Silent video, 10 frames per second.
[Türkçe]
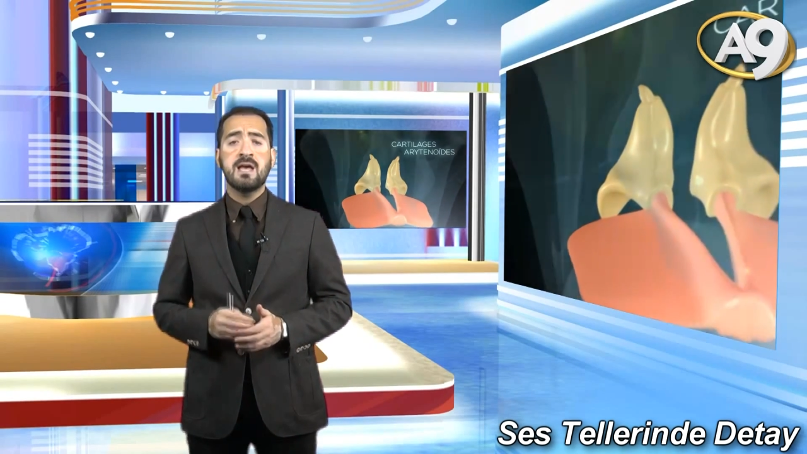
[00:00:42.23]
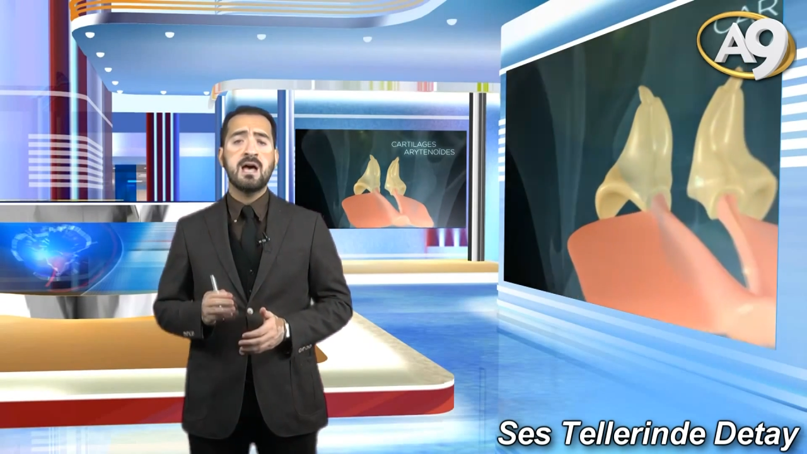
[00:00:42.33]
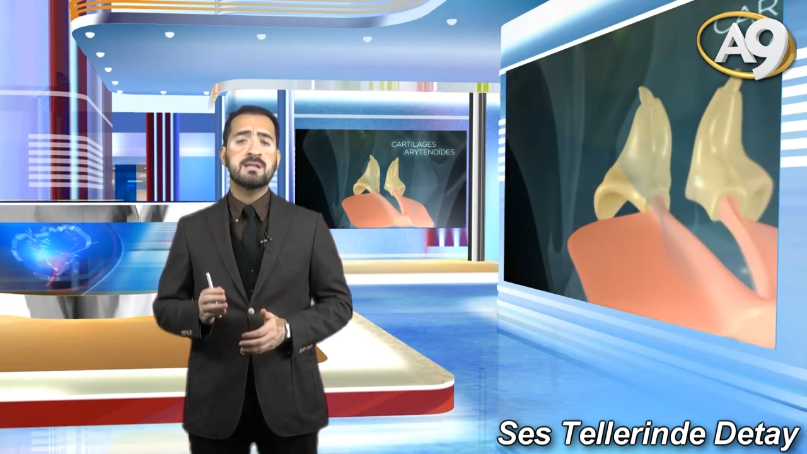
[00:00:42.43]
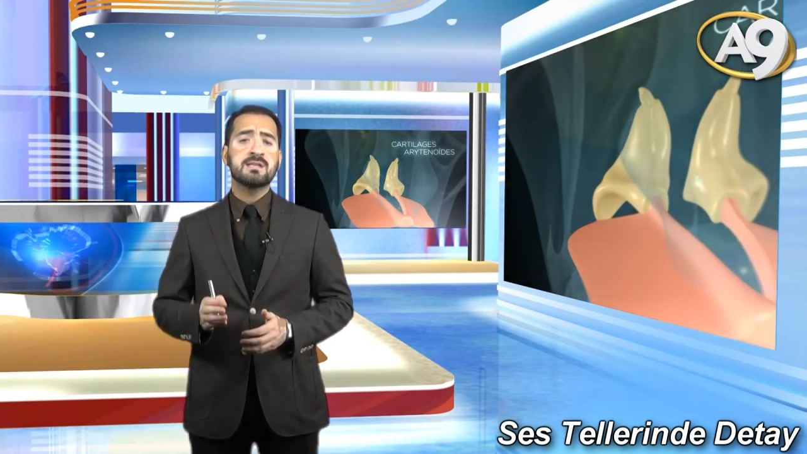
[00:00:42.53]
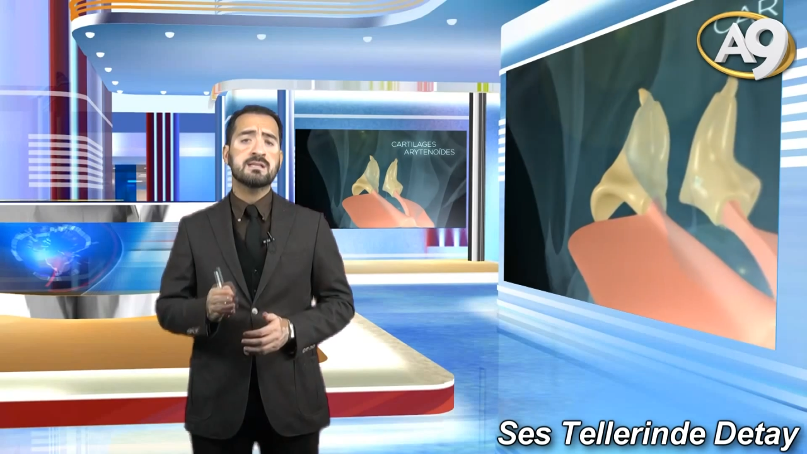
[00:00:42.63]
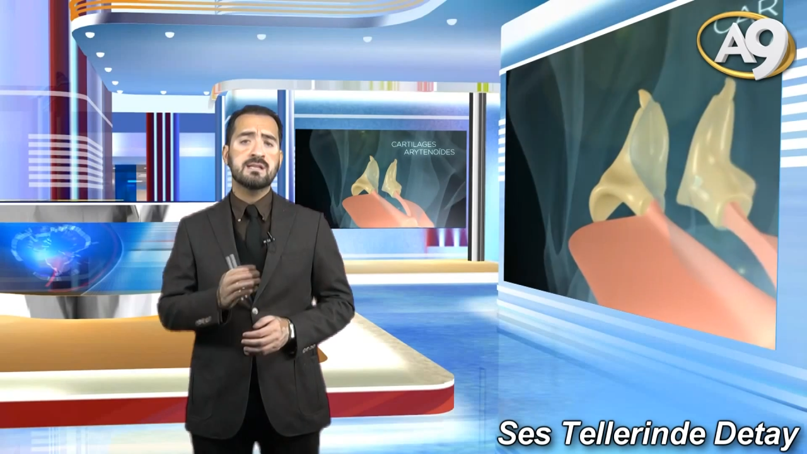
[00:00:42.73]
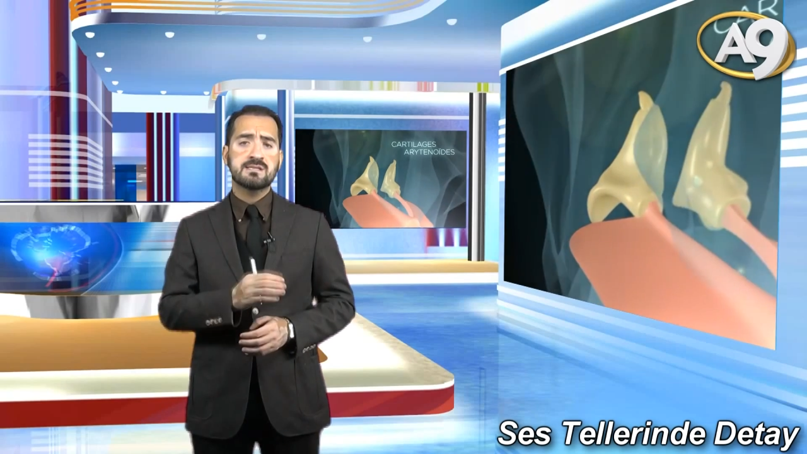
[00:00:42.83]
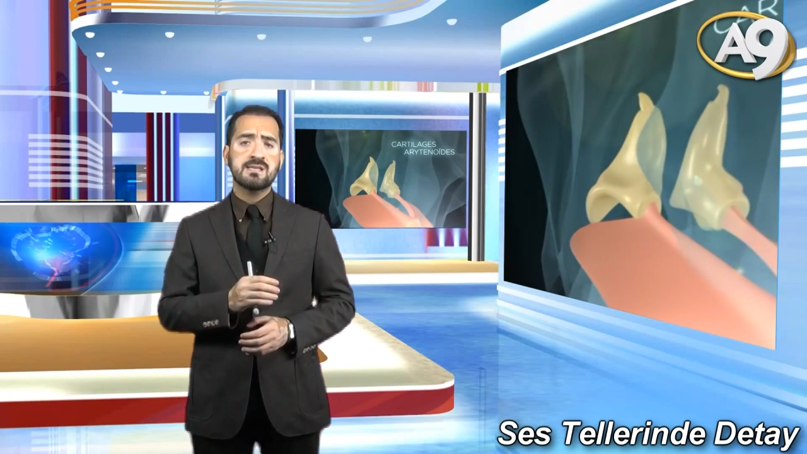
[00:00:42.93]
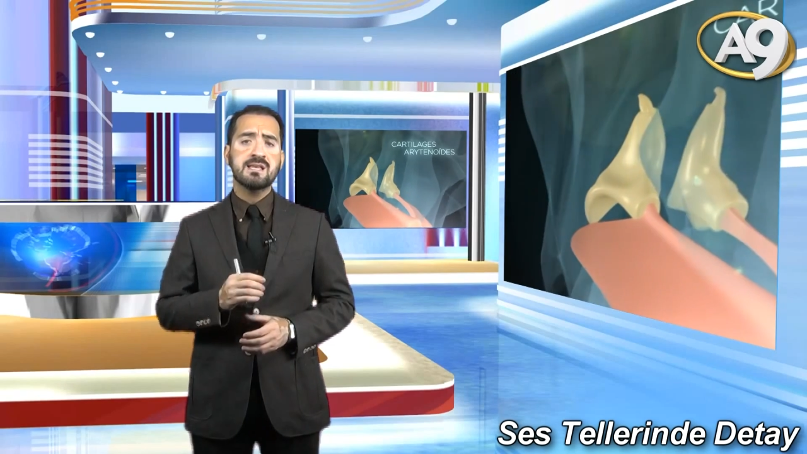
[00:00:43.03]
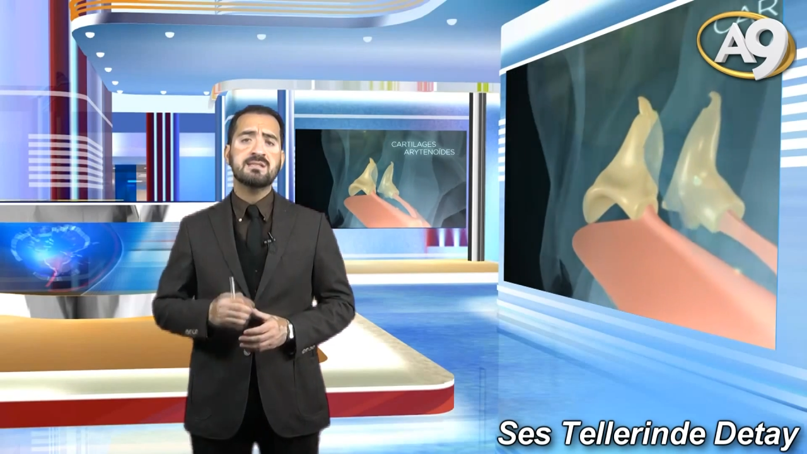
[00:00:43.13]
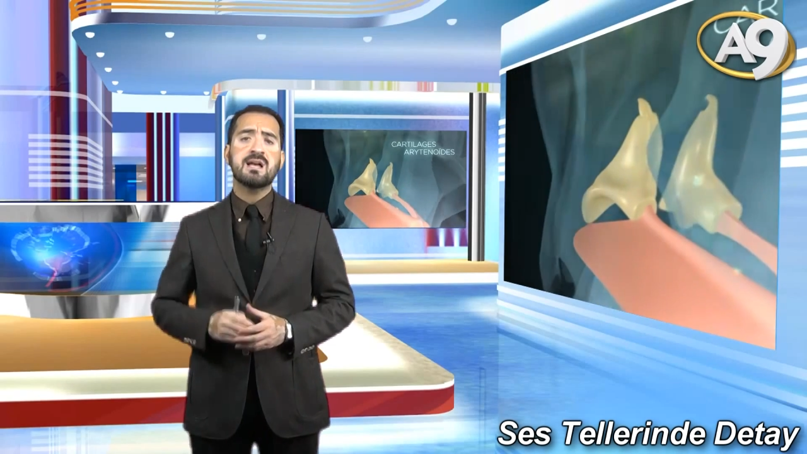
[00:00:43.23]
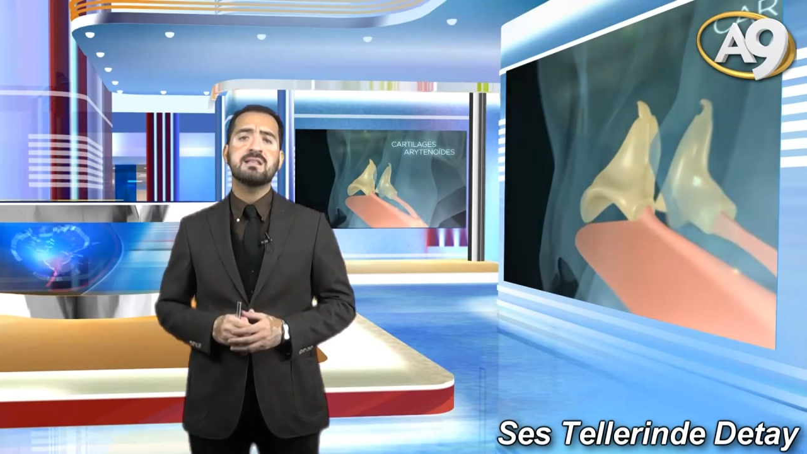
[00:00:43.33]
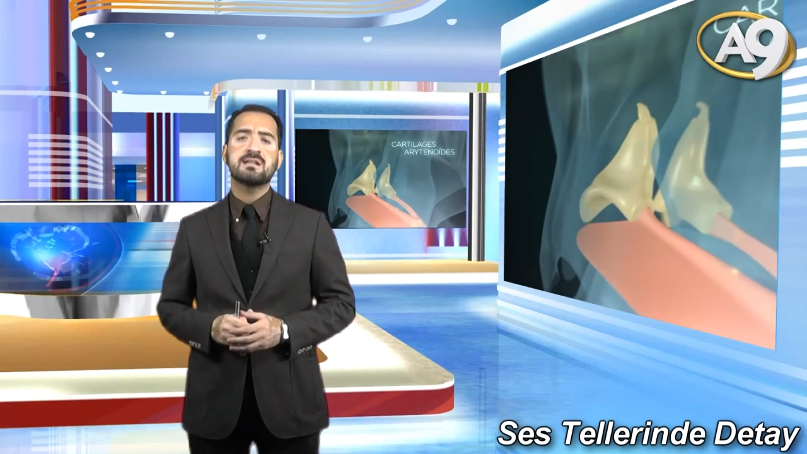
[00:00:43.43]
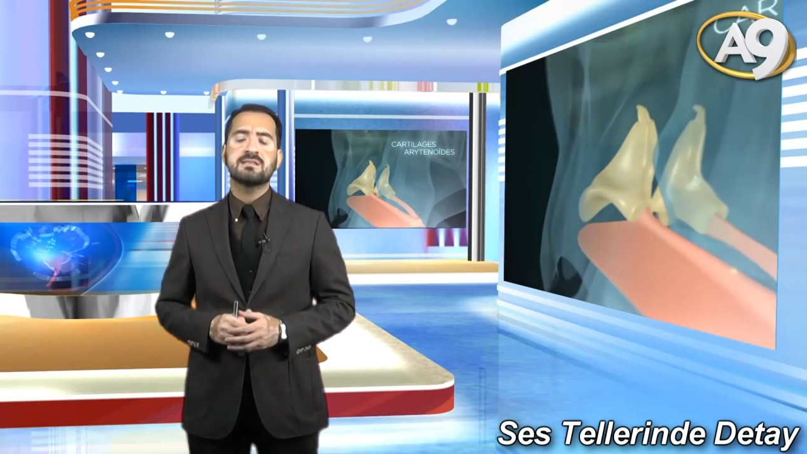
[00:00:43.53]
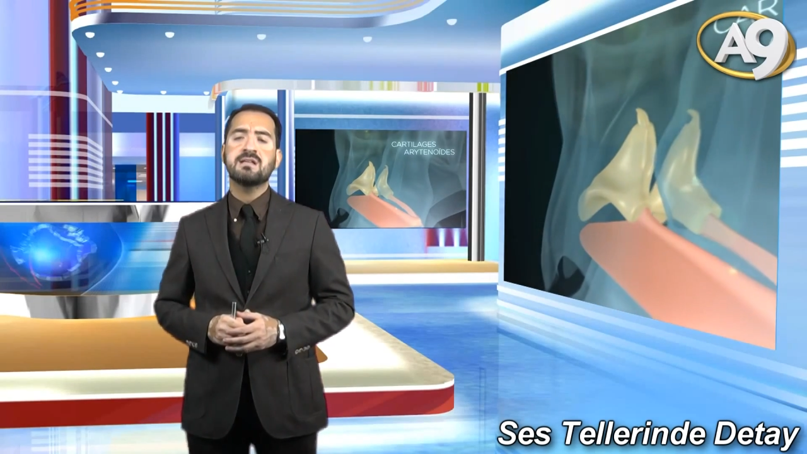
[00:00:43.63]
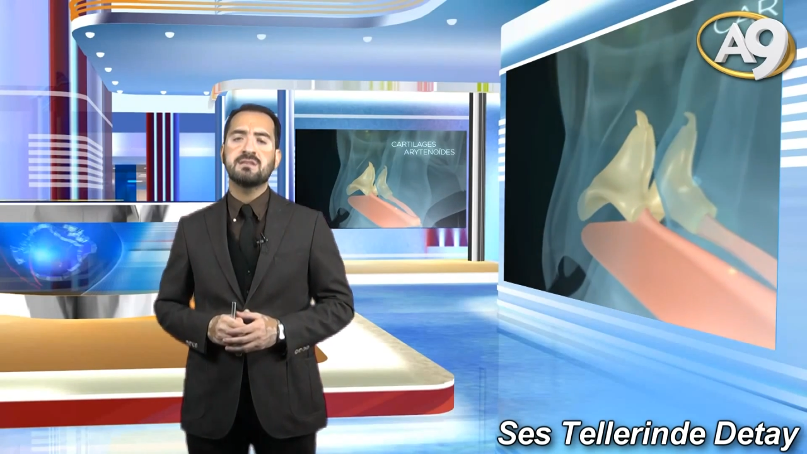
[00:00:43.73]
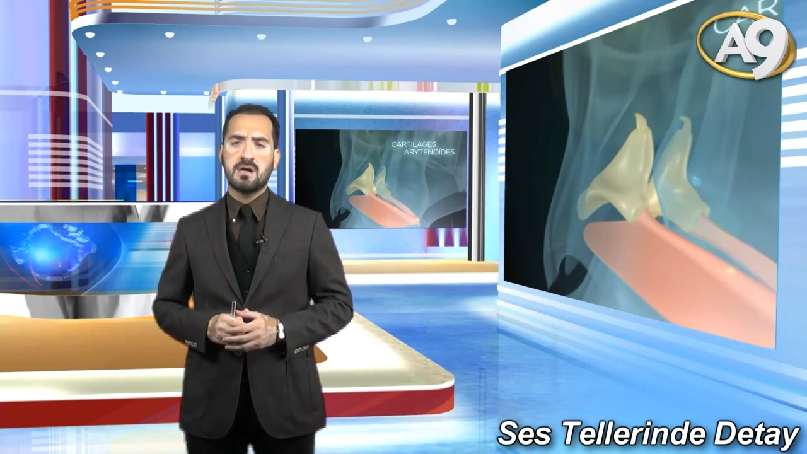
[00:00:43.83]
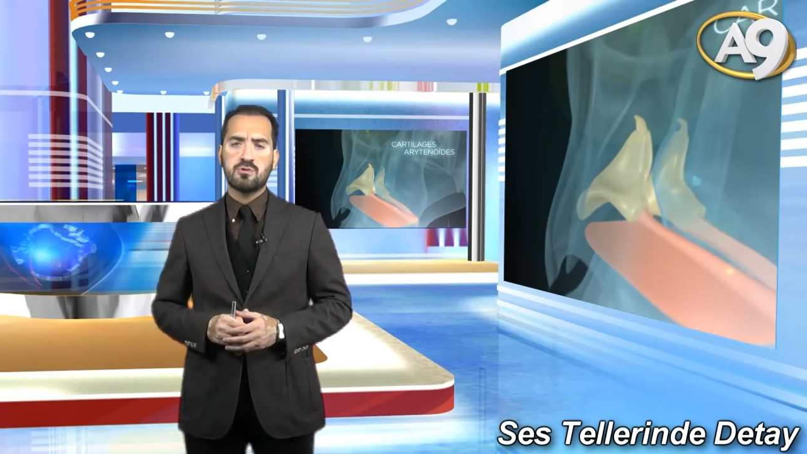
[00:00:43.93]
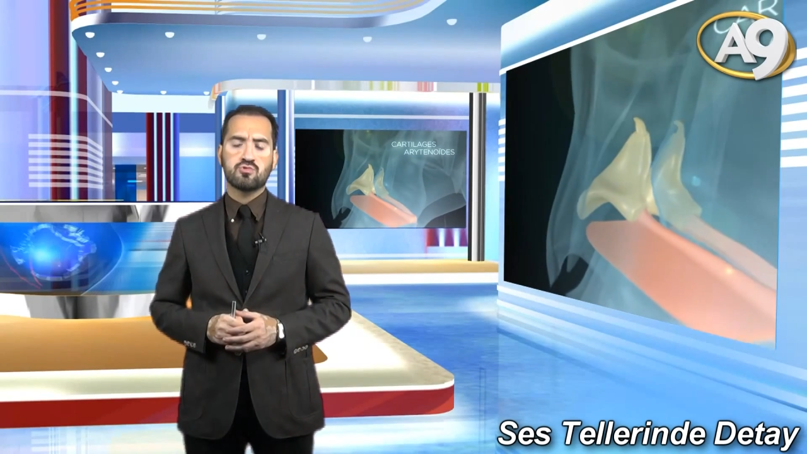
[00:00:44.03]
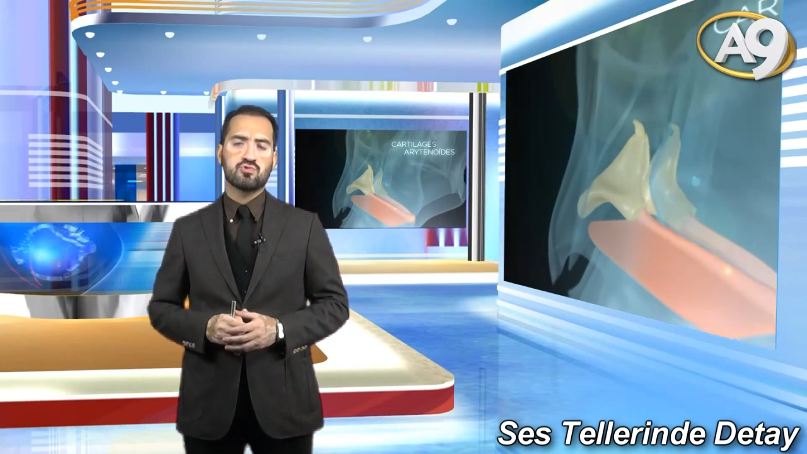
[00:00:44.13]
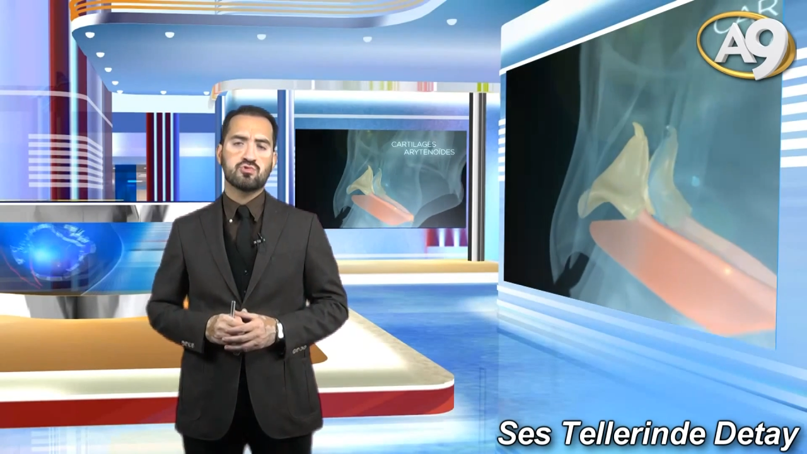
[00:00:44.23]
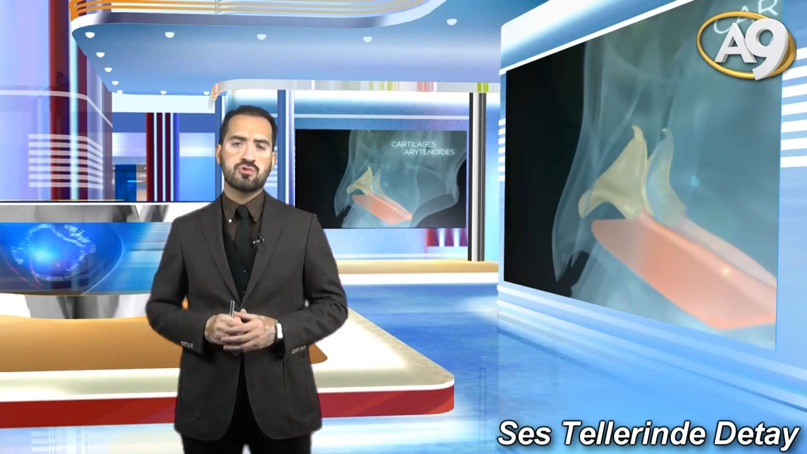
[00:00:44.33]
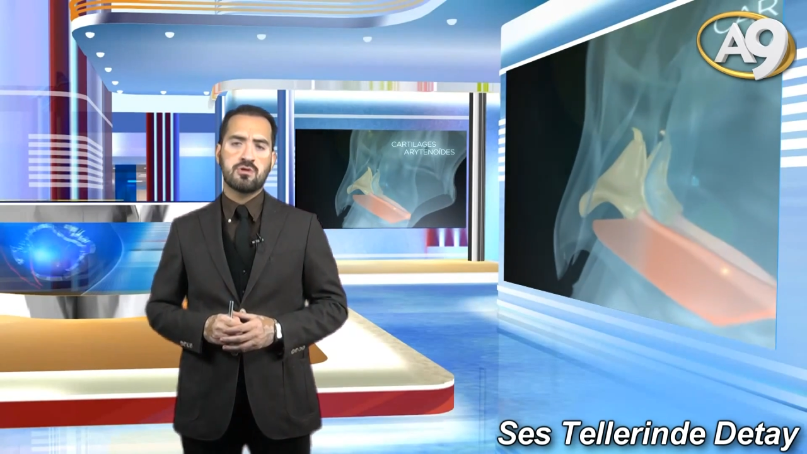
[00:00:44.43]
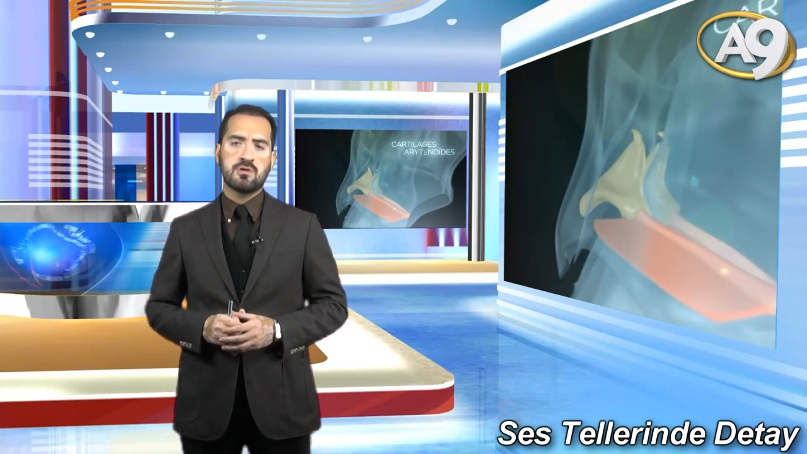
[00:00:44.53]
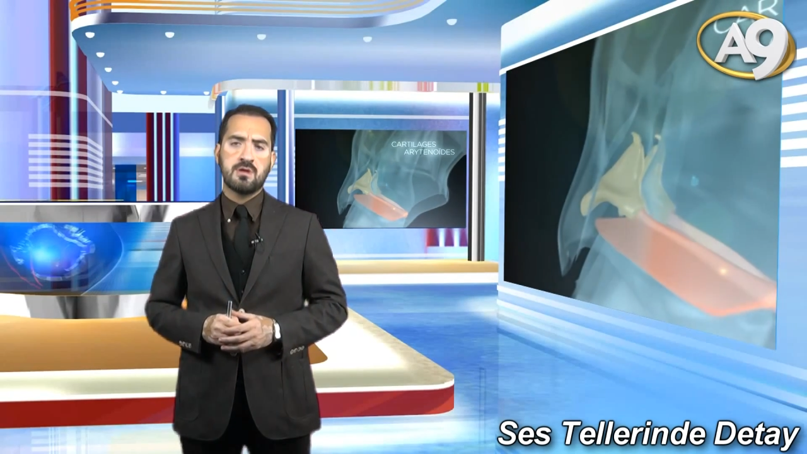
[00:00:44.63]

erkeklerin ses tellerinden daha uzundur.